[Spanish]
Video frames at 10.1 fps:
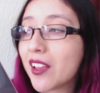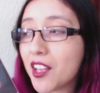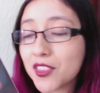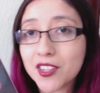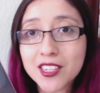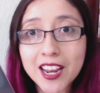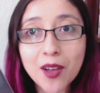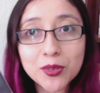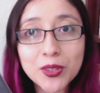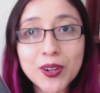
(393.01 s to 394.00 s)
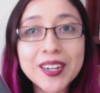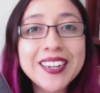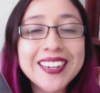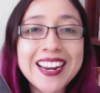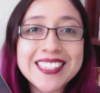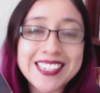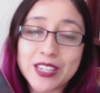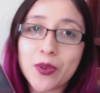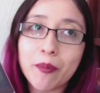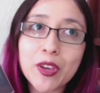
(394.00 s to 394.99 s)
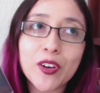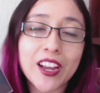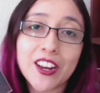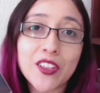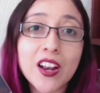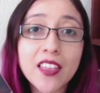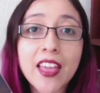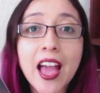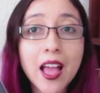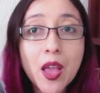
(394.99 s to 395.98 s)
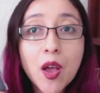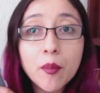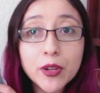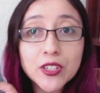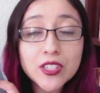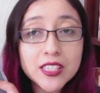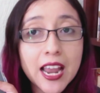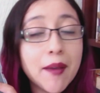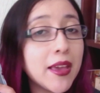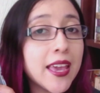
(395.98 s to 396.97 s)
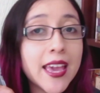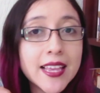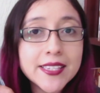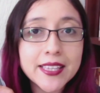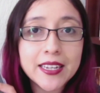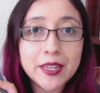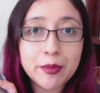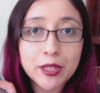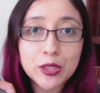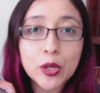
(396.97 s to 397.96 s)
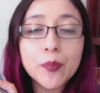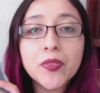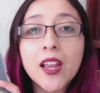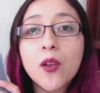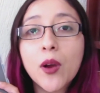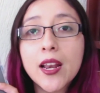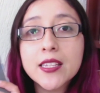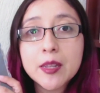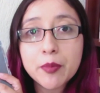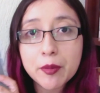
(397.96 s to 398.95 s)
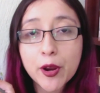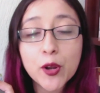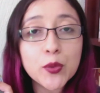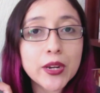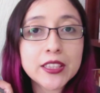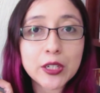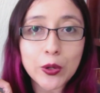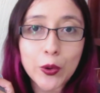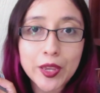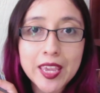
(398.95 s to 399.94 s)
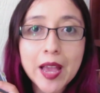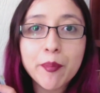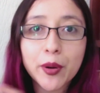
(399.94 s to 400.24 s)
Entonces el autor, gracias a su amigo que le dio la idea, pues nos trae este librito, el cual es el primero de una trilogía.